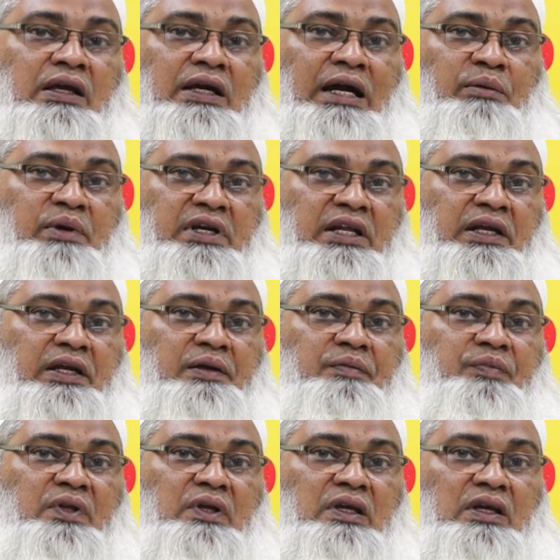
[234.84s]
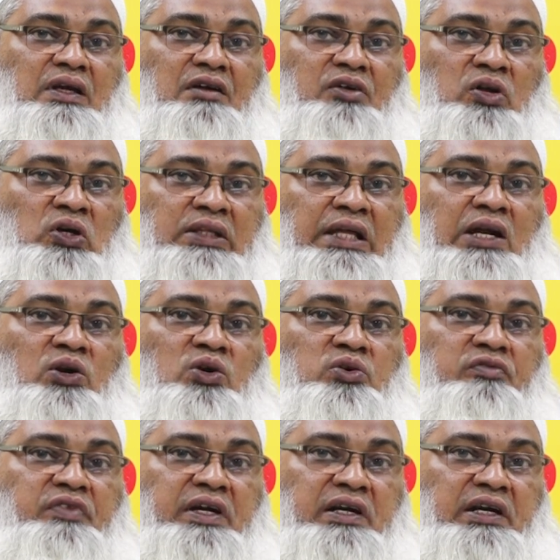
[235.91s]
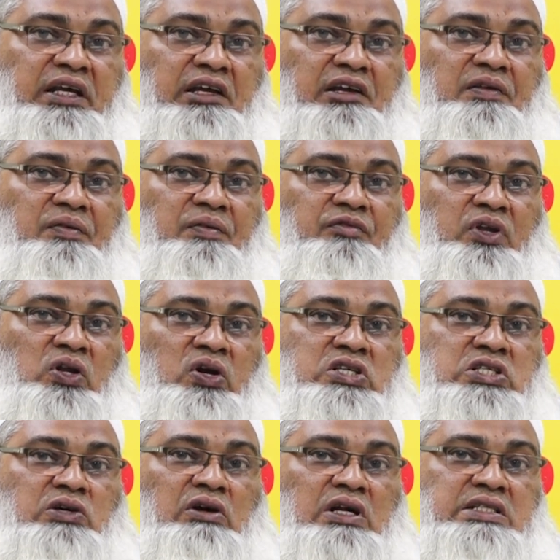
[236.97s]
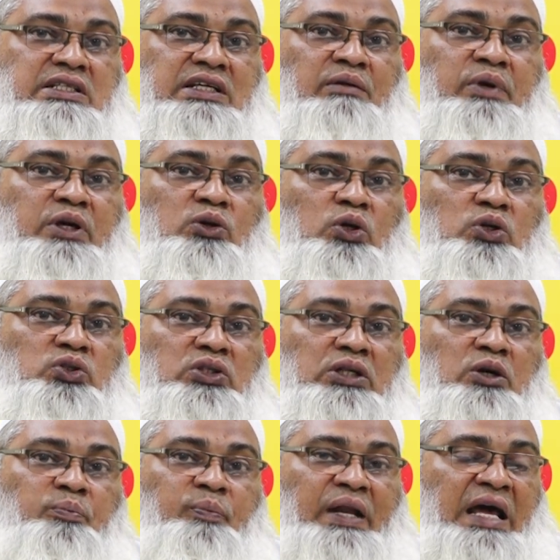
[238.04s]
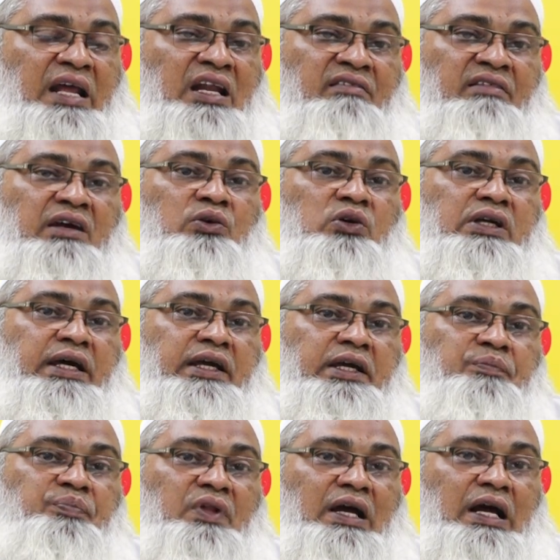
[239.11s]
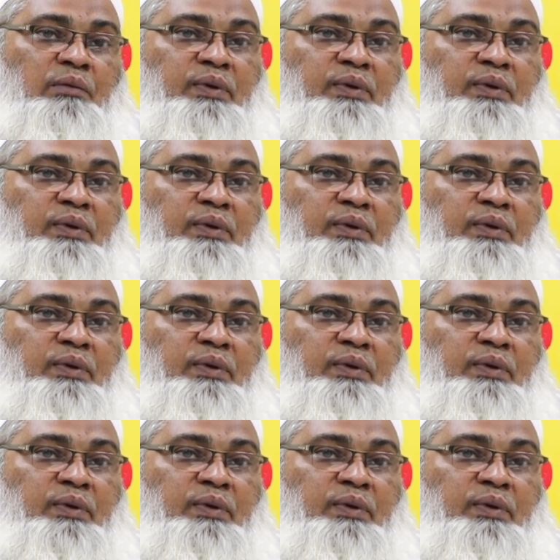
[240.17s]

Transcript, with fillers: కాబట్టి వినియోగదారులు వీటిని వినియోగించుకోవాల్సిందిగా మేము కోరుతున్నాం ప్లాన్లు అవే ఉంటాయి ఆ